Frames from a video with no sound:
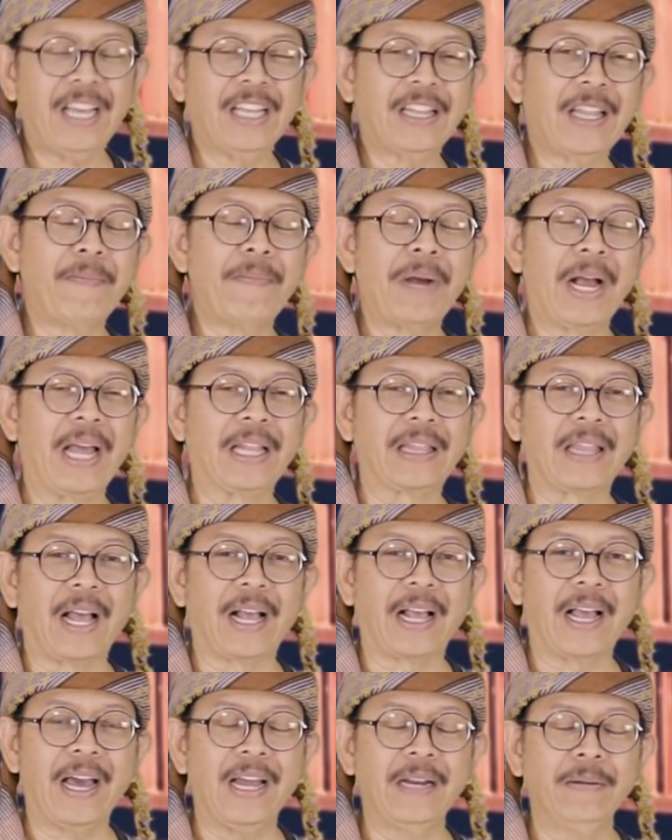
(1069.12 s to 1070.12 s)
kita
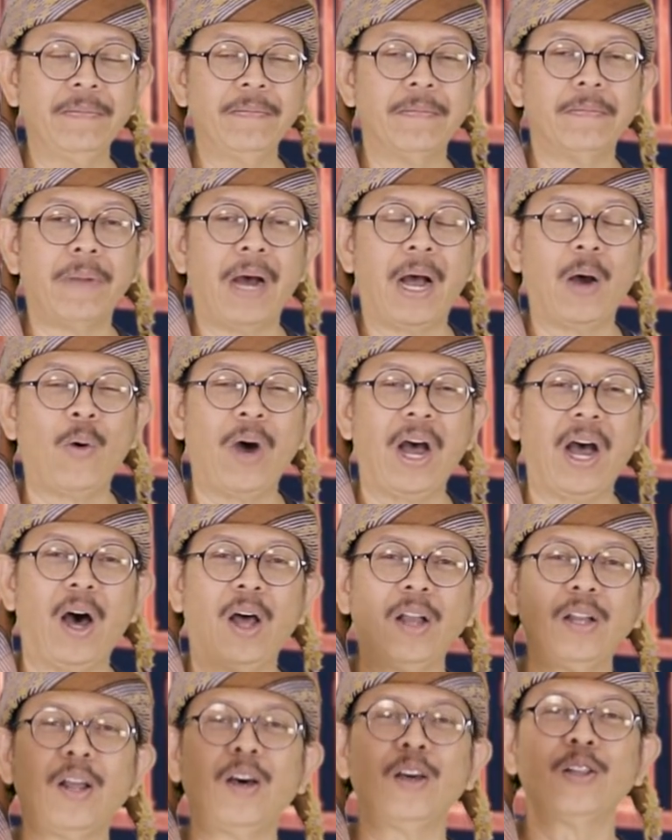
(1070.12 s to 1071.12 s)
mengatakan bahwa
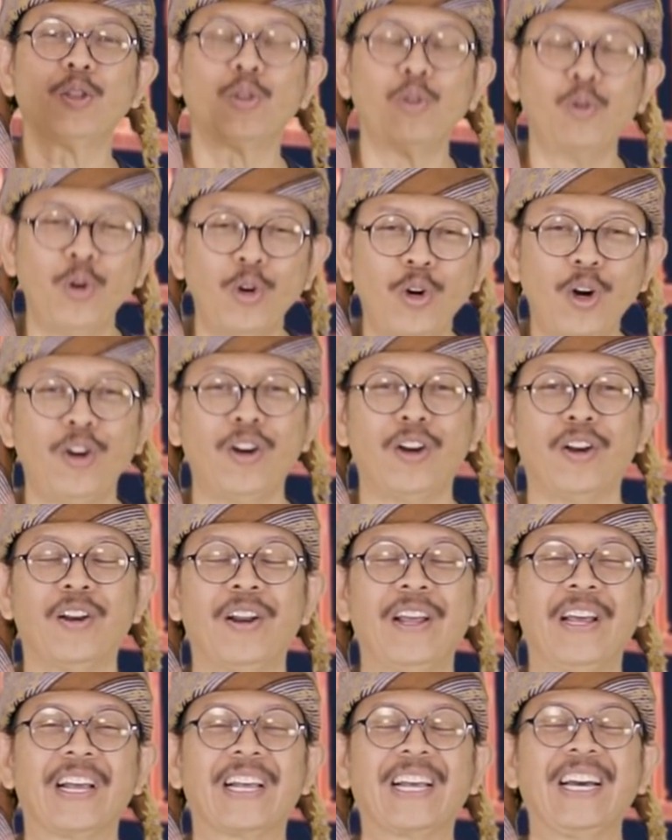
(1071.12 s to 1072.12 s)
Allah turun
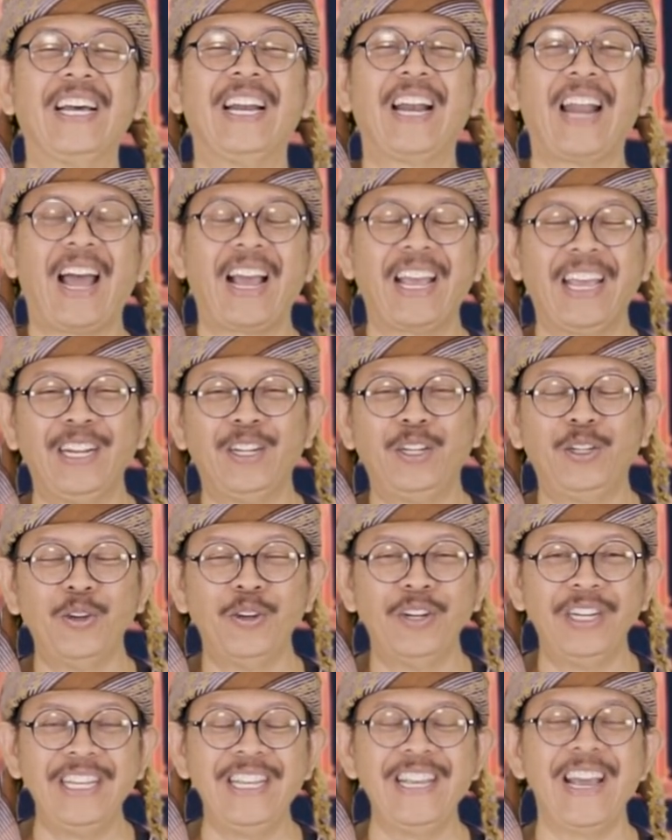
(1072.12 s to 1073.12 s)
ke langit
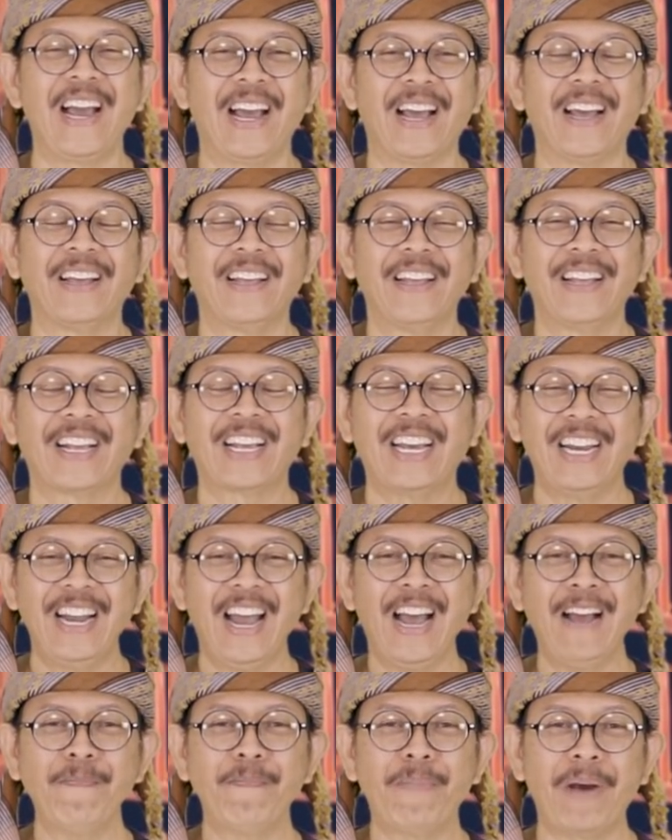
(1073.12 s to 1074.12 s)
dunia.
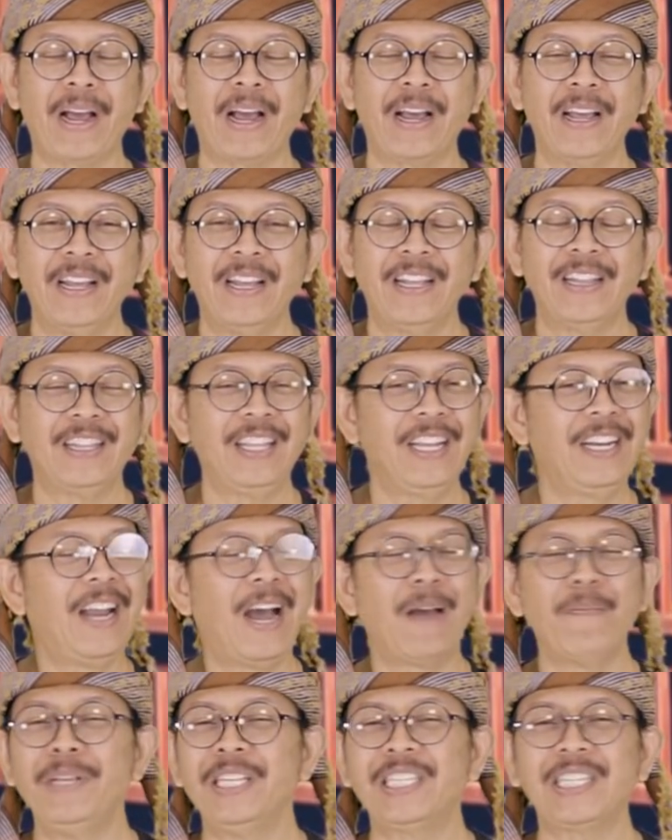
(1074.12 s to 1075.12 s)
Kenapa?
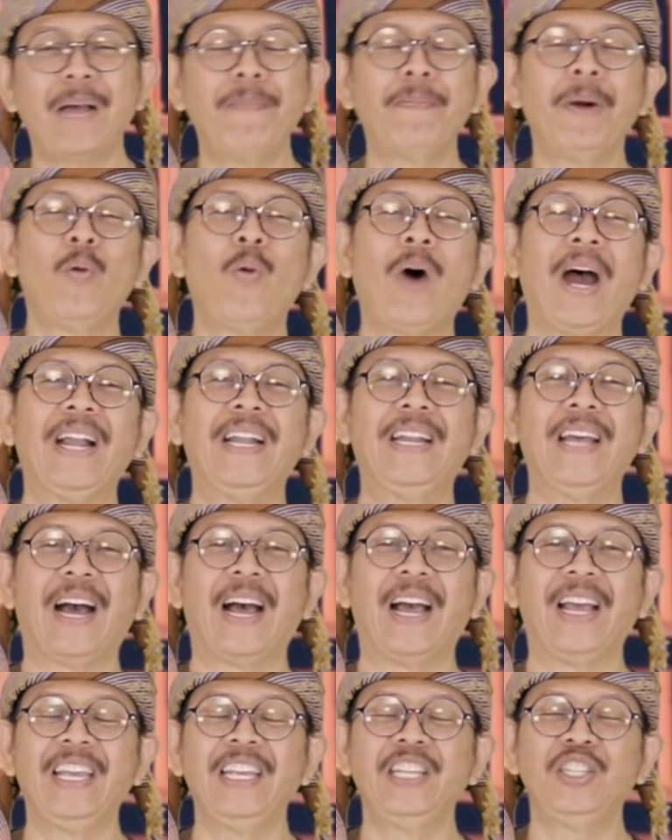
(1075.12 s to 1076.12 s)
tidak bisa
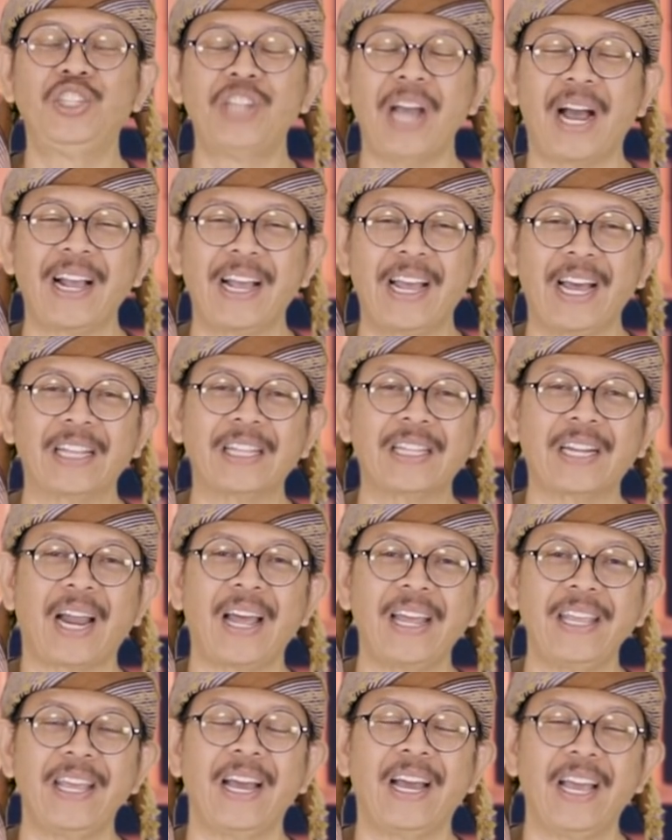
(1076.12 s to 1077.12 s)
mewadahi jagat
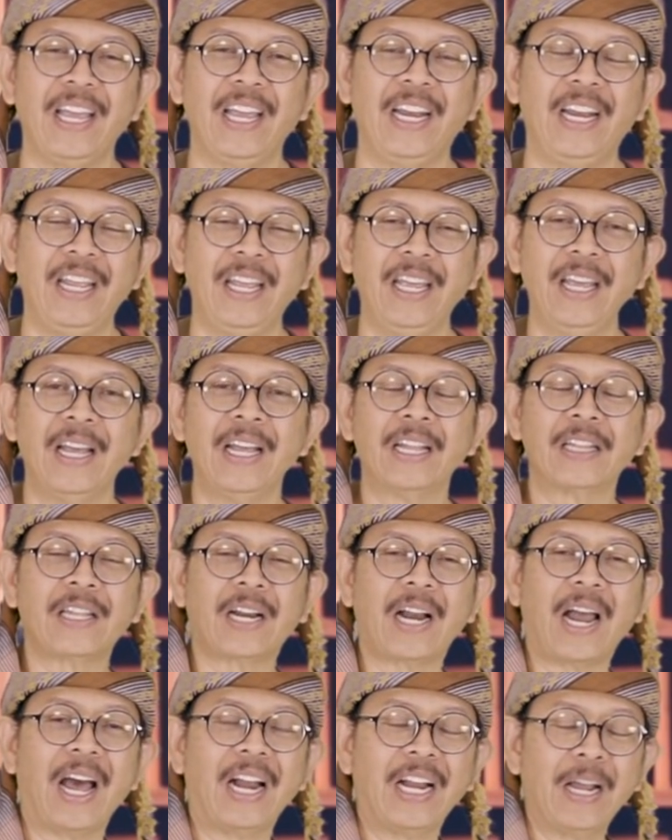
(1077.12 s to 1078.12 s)
raya ini
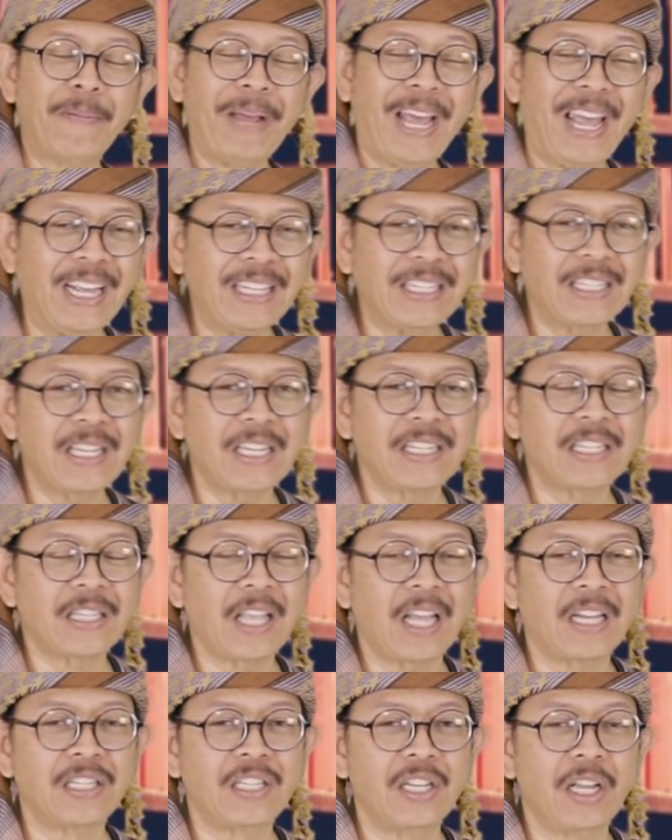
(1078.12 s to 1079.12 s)
terhadap
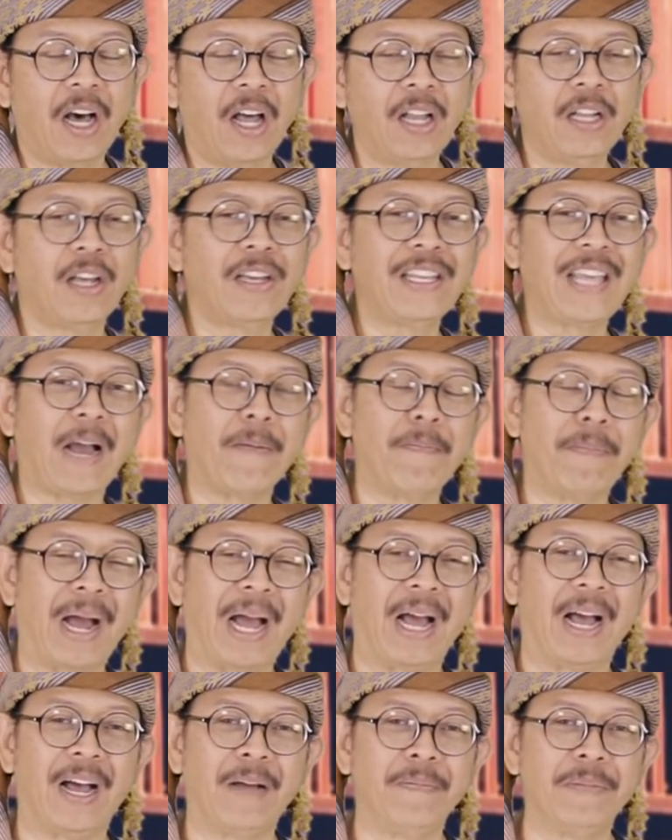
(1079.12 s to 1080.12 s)
eksistensi Allah yang
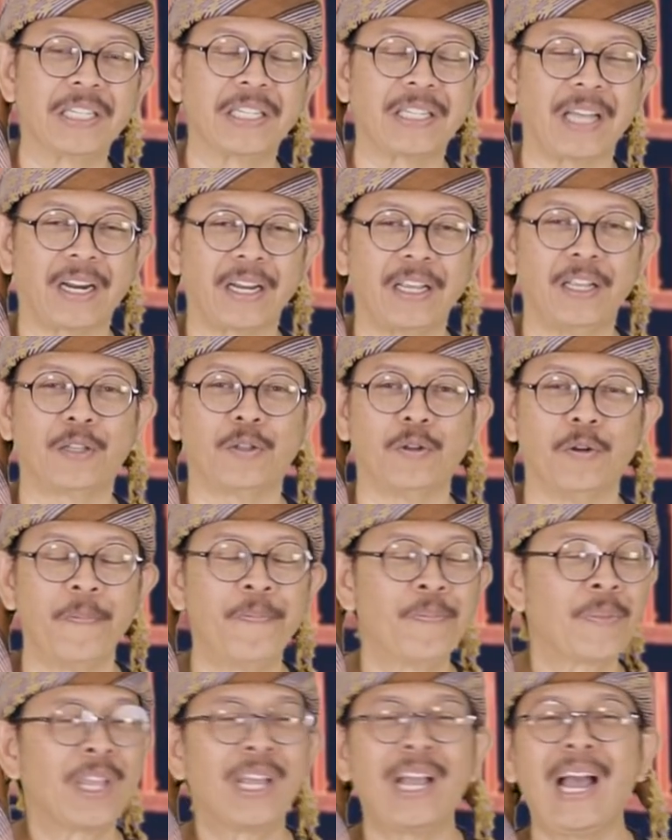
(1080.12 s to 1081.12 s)
maha besar itu.
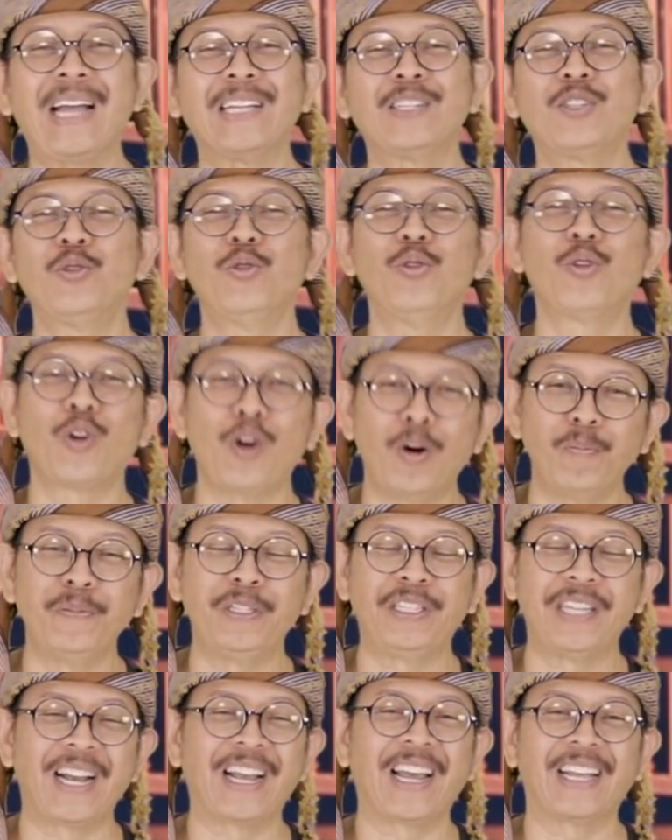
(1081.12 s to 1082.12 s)
Gak
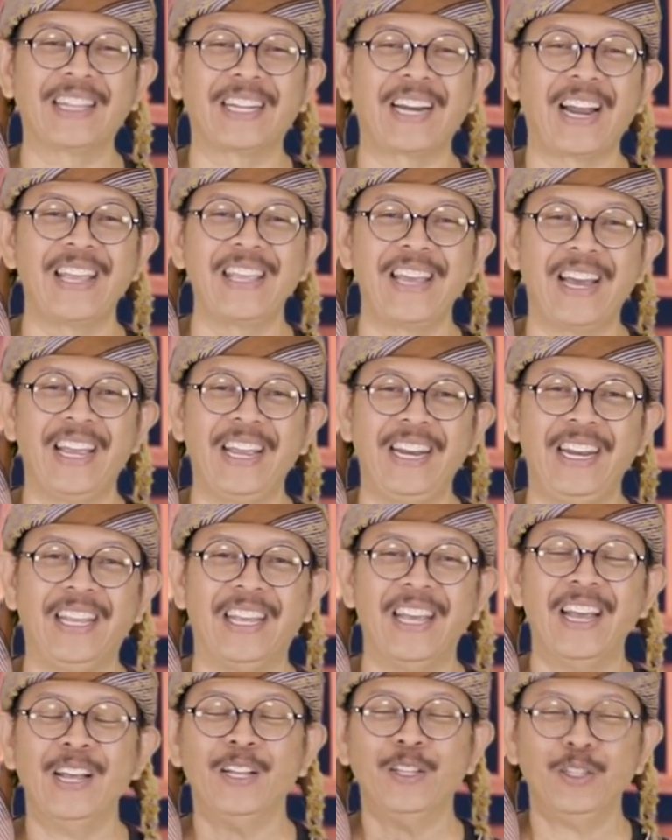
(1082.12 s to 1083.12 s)
cukup jagat raya
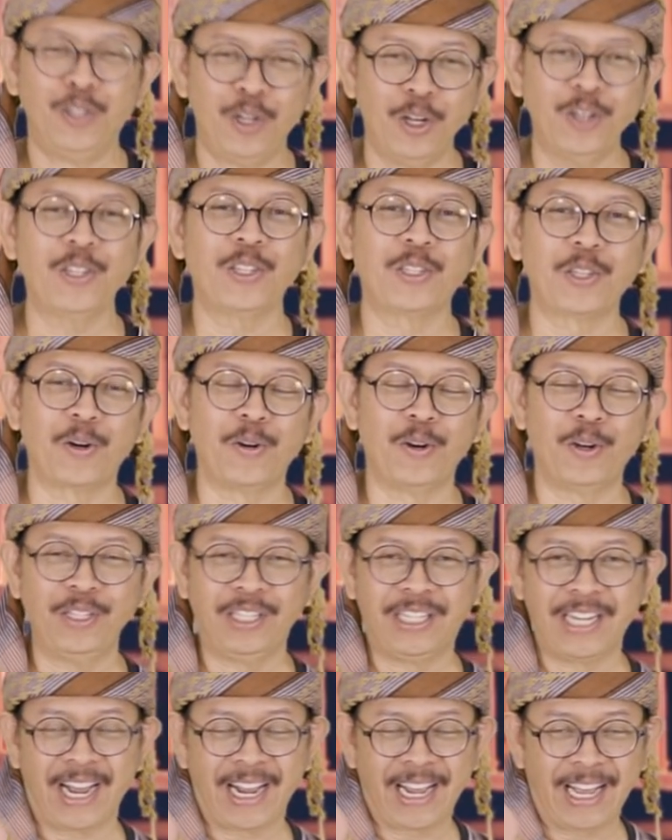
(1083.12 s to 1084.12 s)
ini. Justru
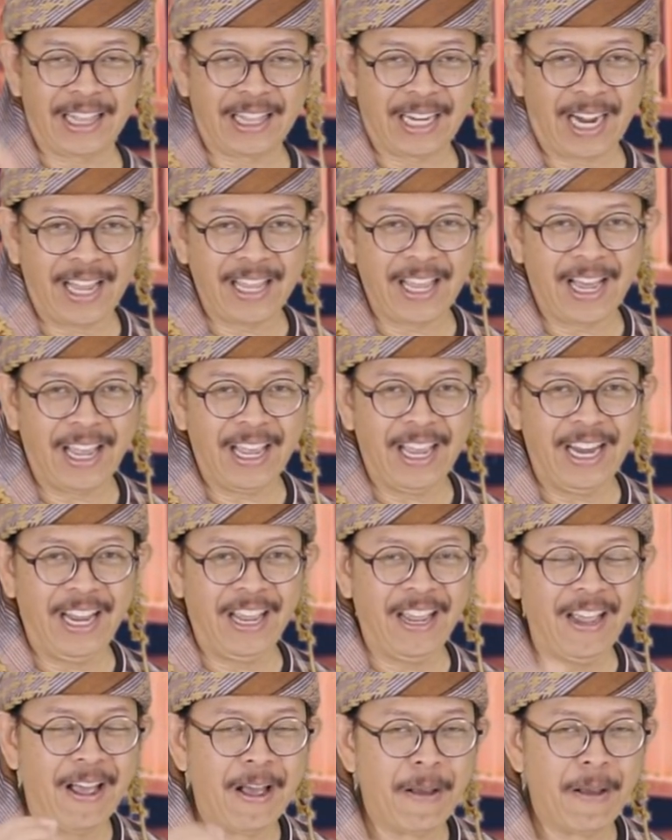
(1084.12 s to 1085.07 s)
jagat raya ini